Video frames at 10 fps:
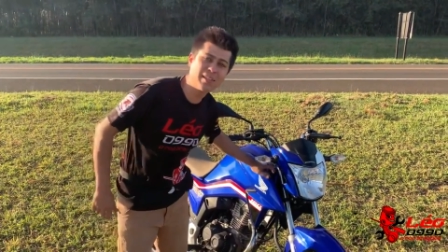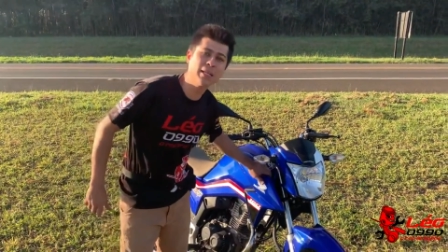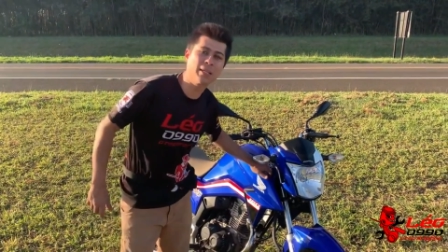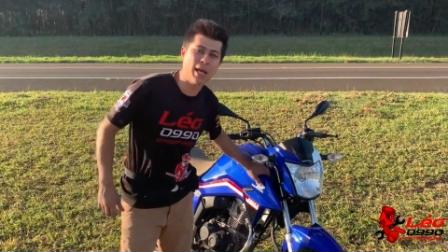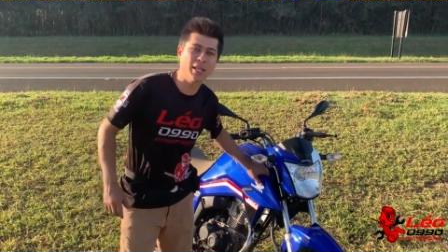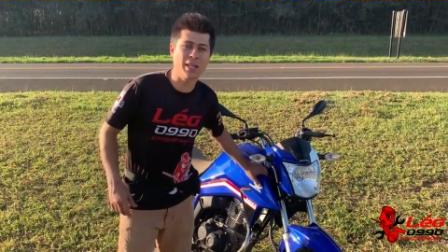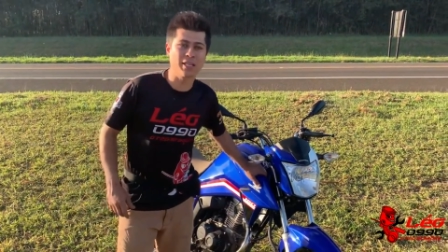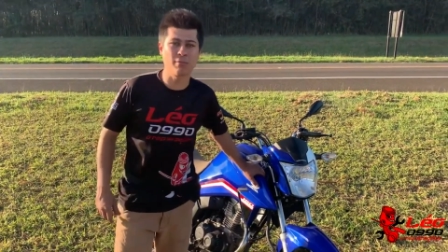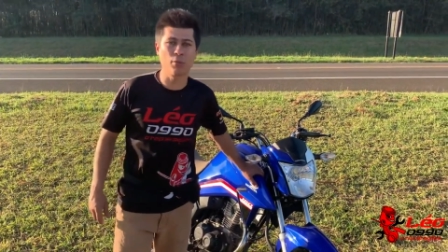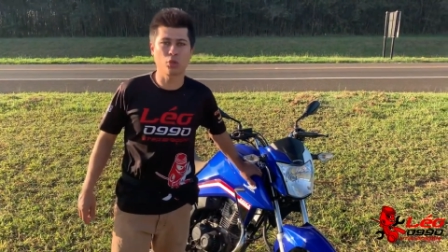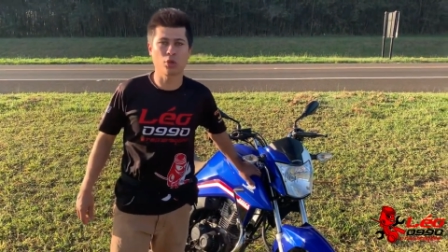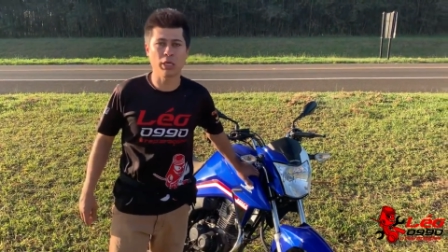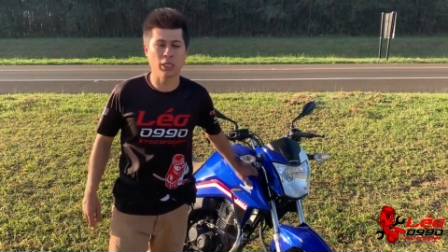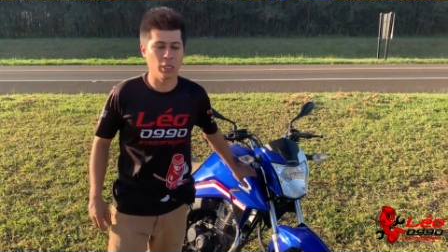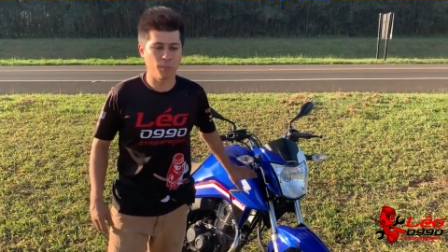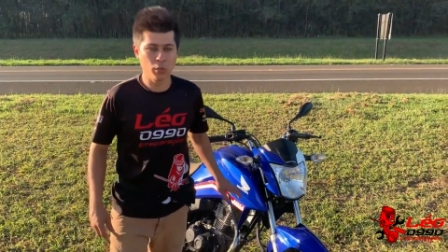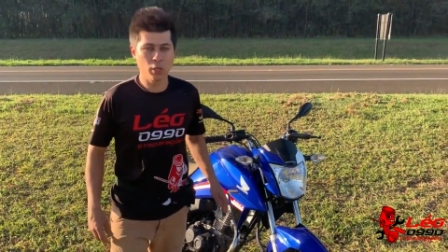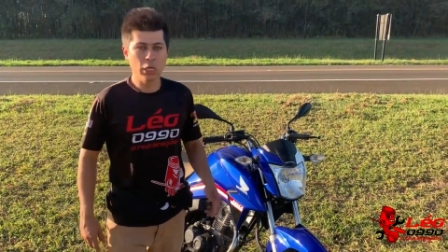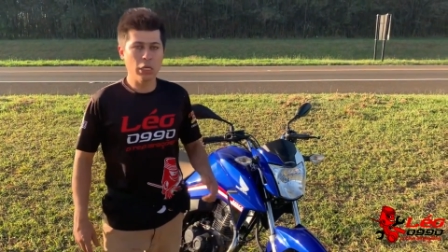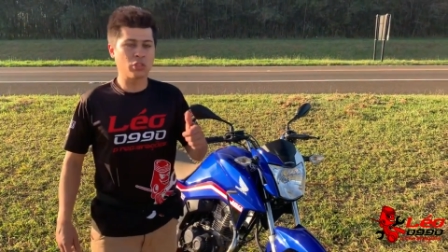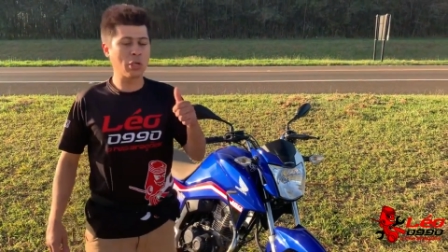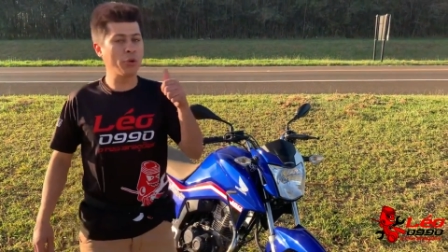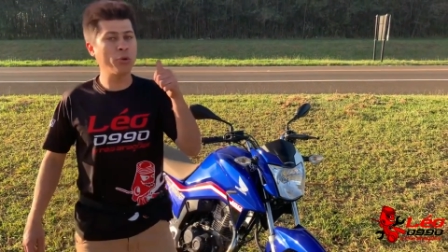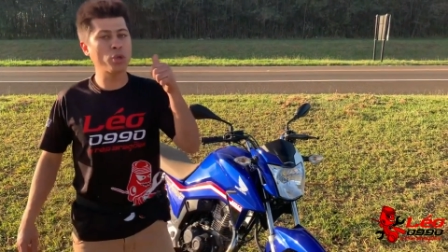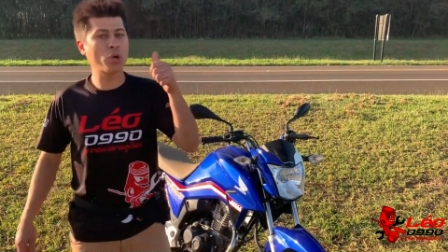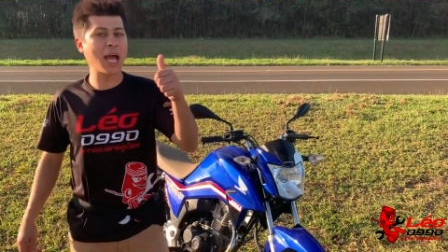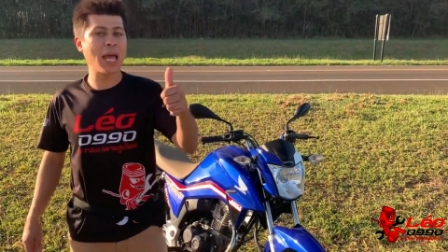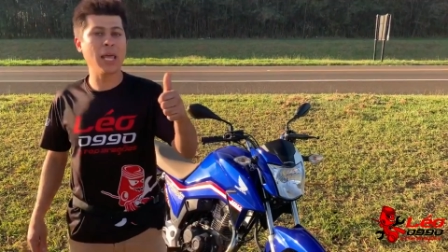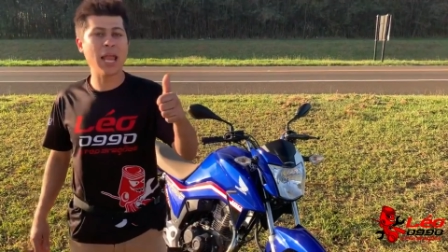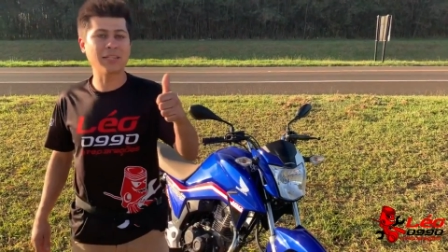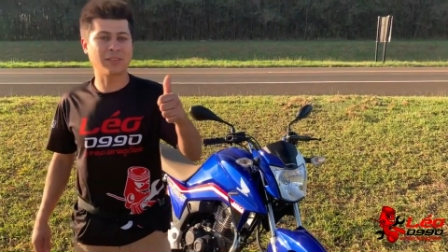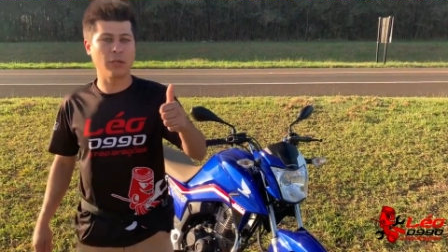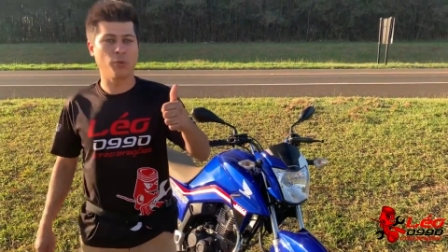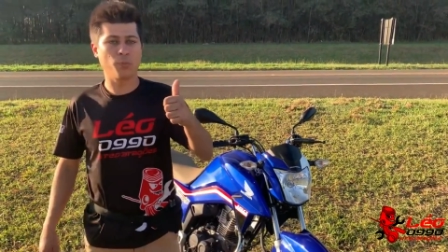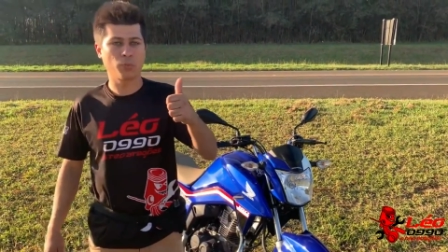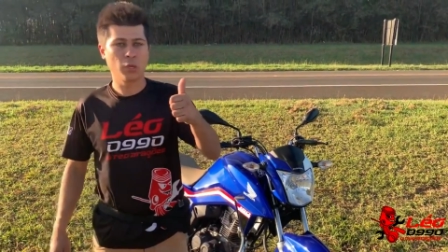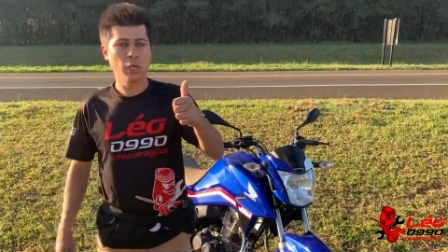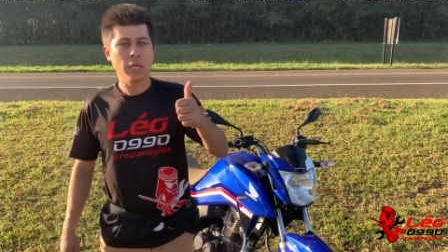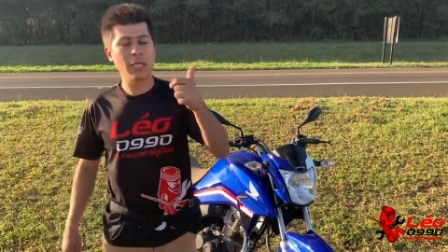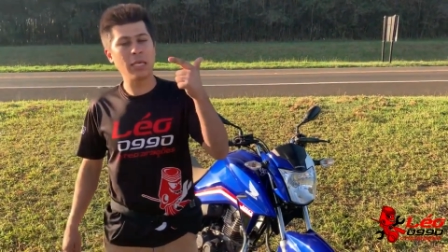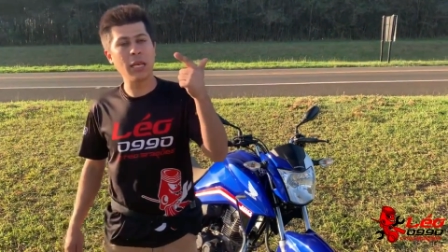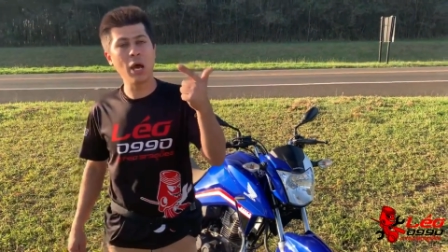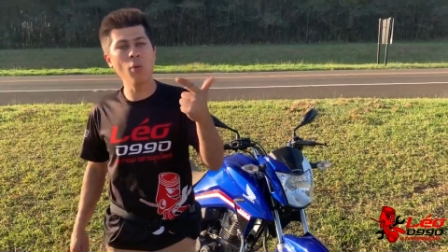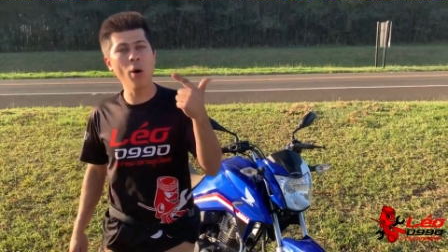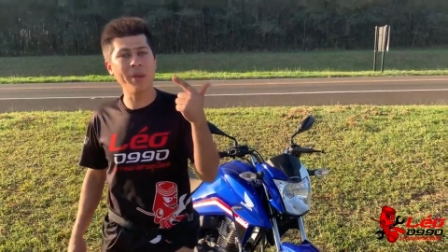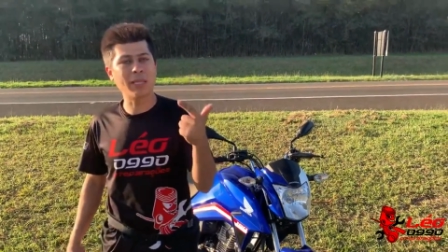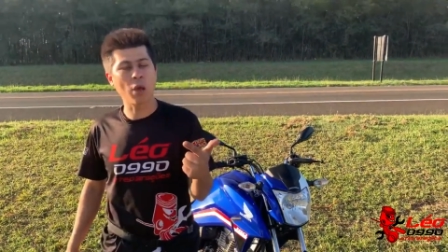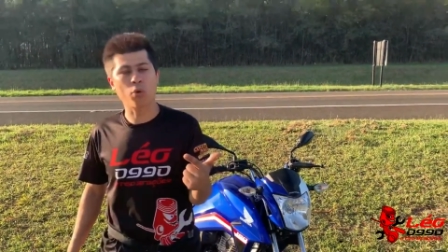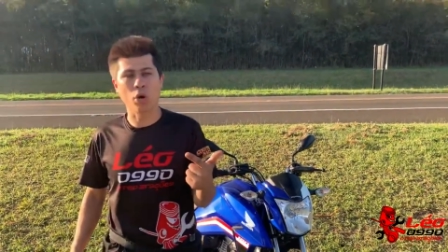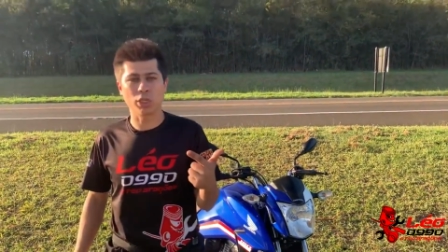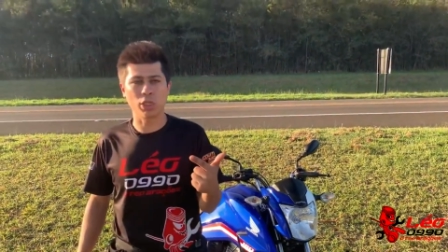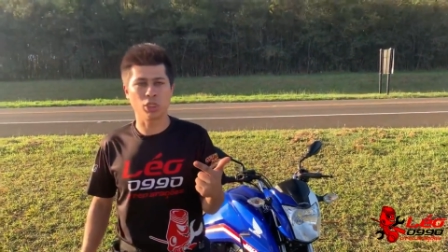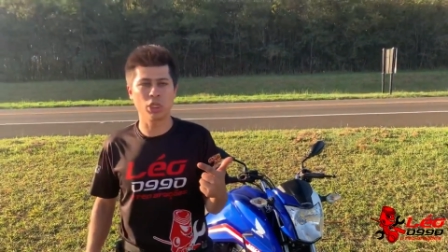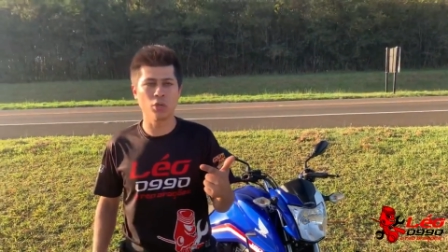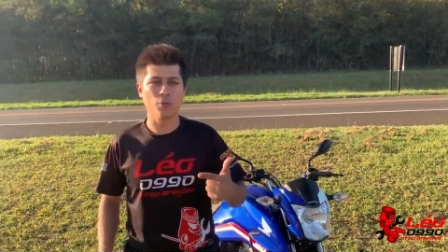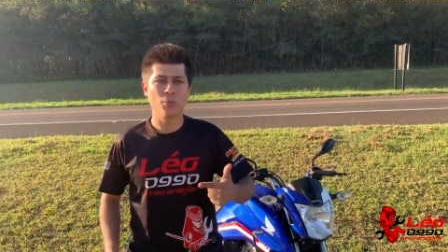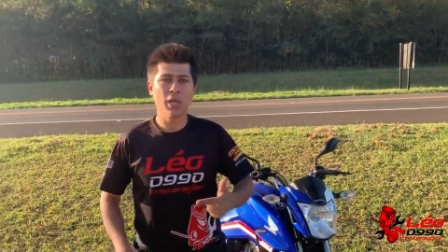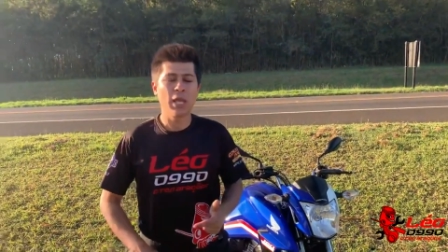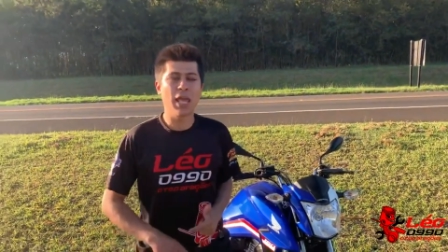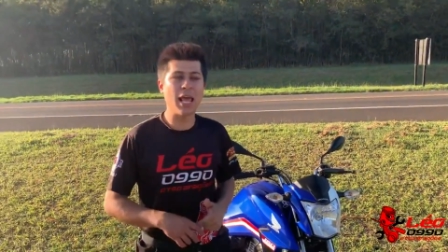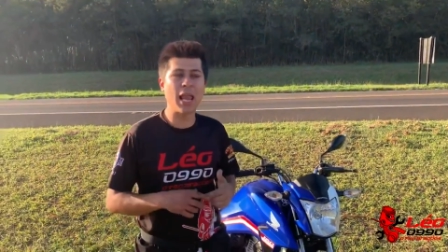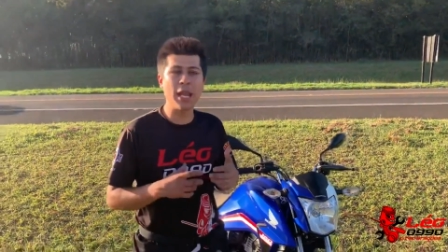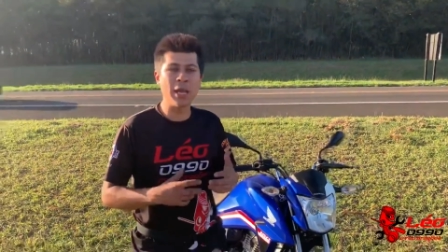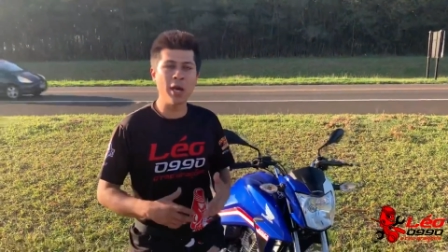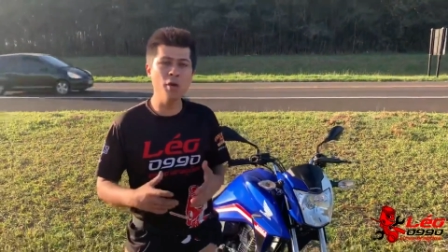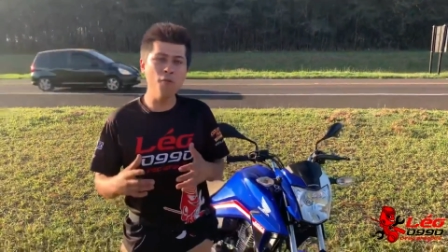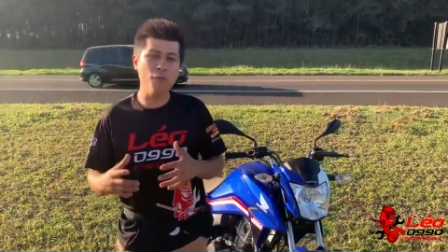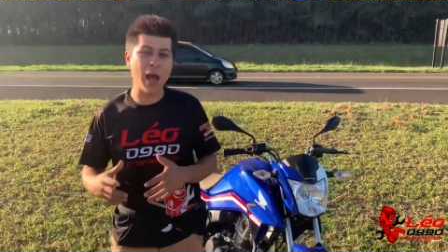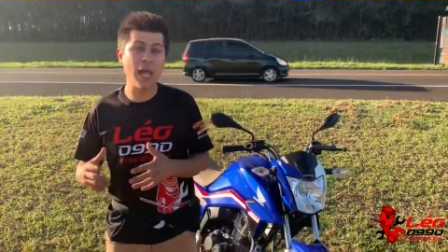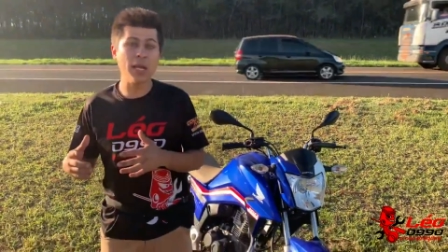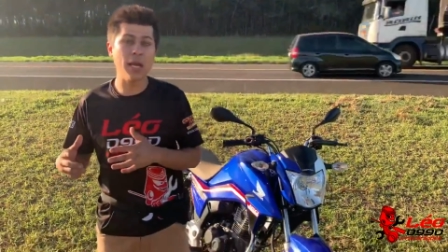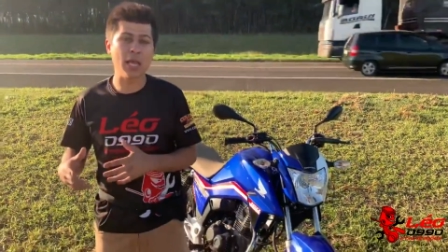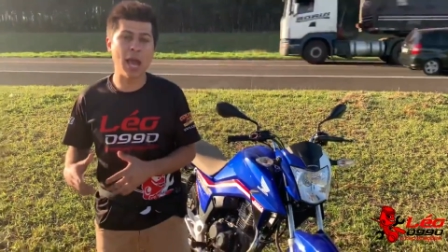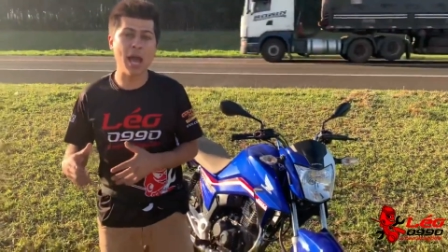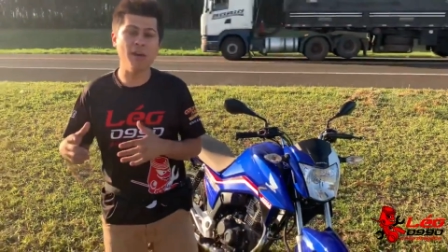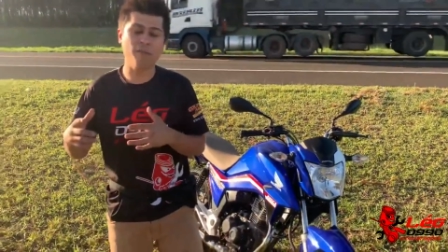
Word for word: cilindradas nesse motor aqui. Se eu não trocar a relação e não aumentar o corte de giro, ela não vai ganhar